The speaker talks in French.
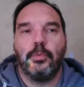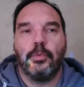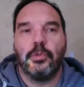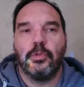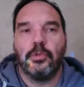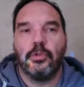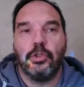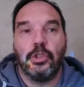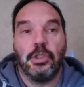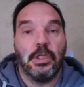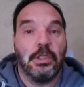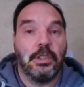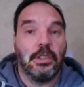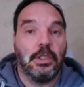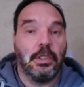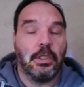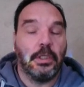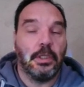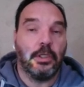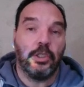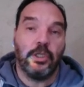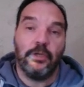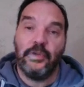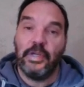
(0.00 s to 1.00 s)
que
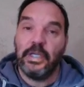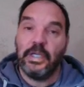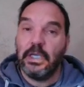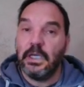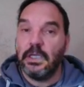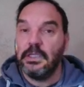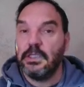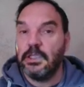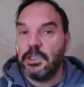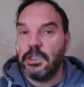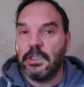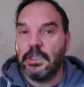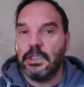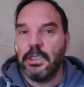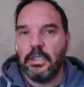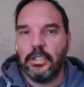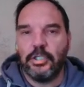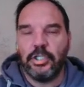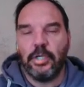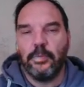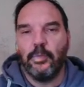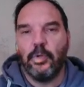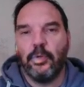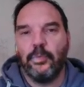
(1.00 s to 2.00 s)
j'avais égalisé, j'étais
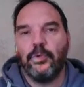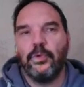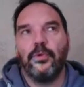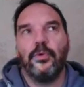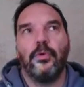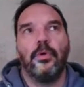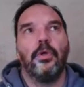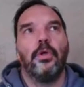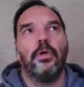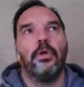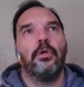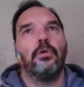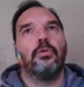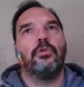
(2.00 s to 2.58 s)
légèrement mieux. Quand